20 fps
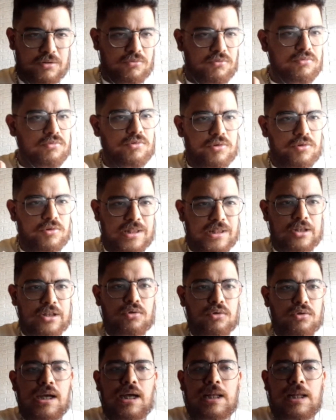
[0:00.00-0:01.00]
Não, não ter
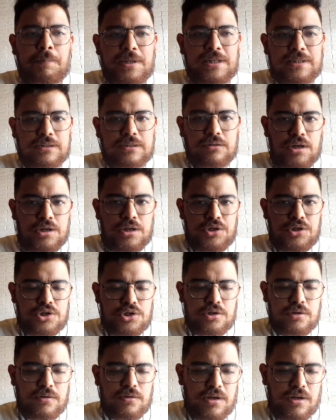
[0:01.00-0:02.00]
toda aquela pressão que a
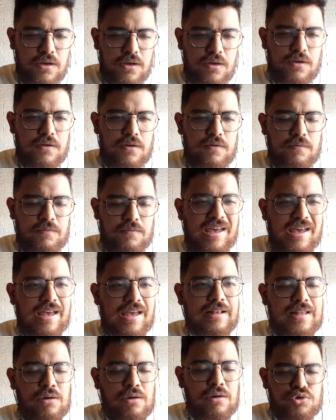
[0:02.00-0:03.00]
gente está
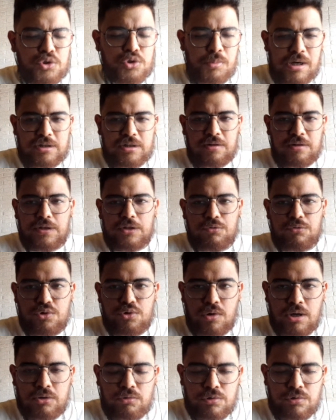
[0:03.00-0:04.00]
é, tá acostumado a ver nos
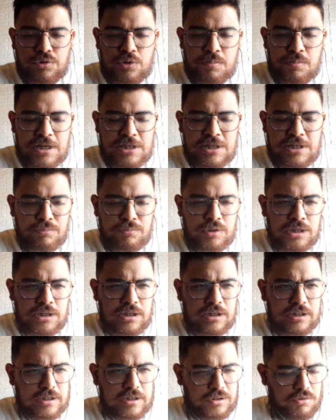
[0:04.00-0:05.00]
jogadores de base por
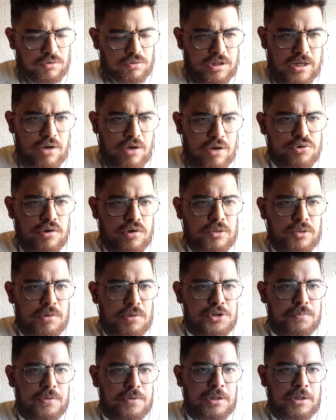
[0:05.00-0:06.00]
aqui, né? Então ele quer um jogador
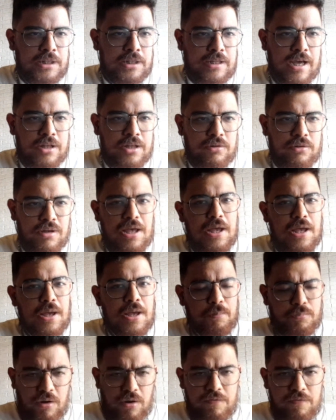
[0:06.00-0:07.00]
mais experimentado,
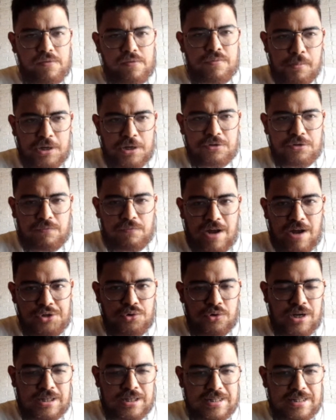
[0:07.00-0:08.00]
provavelmente vai
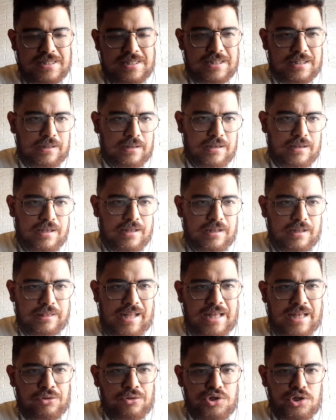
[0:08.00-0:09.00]
jogar nesse
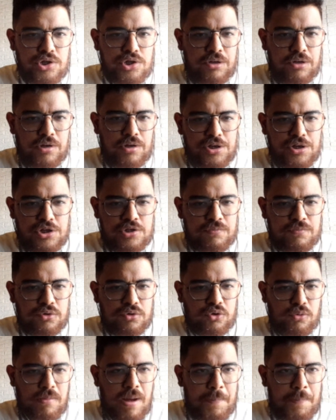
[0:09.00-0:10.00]
lado esquerdo que a gente
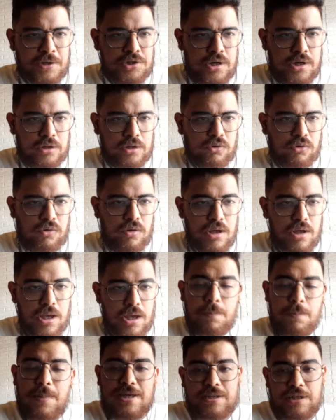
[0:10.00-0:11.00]
viu no mapa de calor,
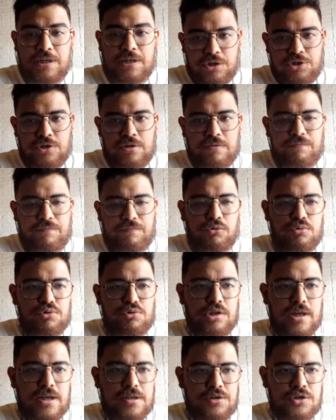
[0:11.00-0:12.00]
mas a gente viu
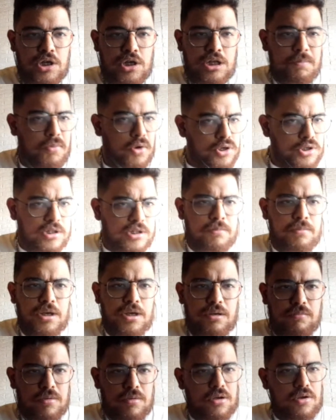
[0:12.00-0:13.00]
nos lances que ele pode
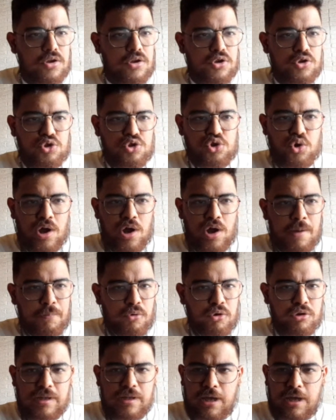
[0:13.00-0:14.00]
também jogar
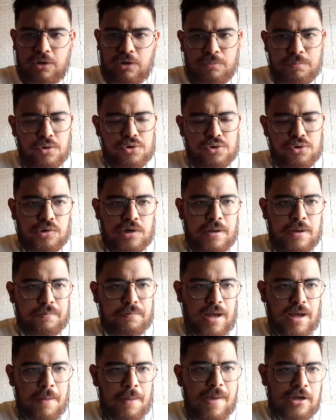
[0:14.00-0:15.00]
por dentro, pode jogar
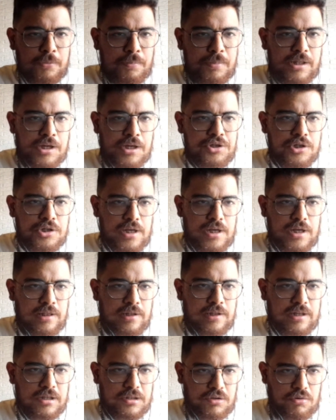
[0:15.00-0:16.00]
aberto pela
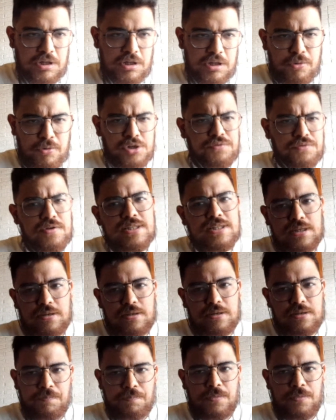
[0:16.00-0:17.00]
direita, né? Então ele pode
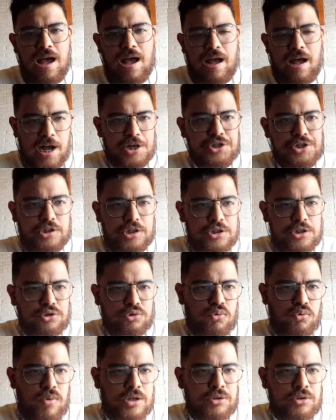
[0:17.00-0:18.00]
fazer as três
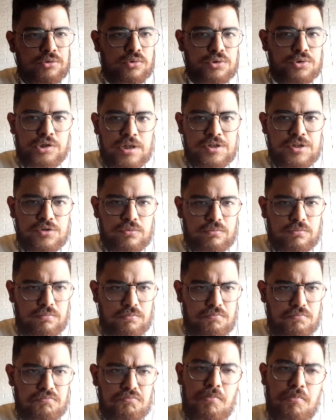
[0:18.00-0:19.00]
do 4-2-3-1,
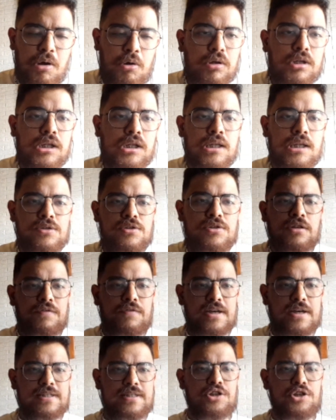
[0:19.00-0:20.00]
uma contratação que
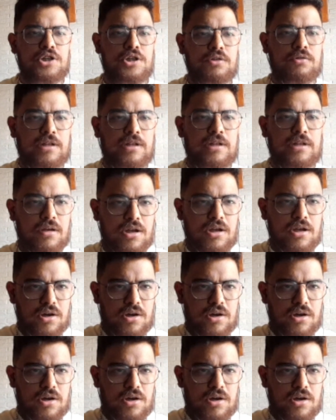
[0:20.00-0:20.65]
faz sentido, né?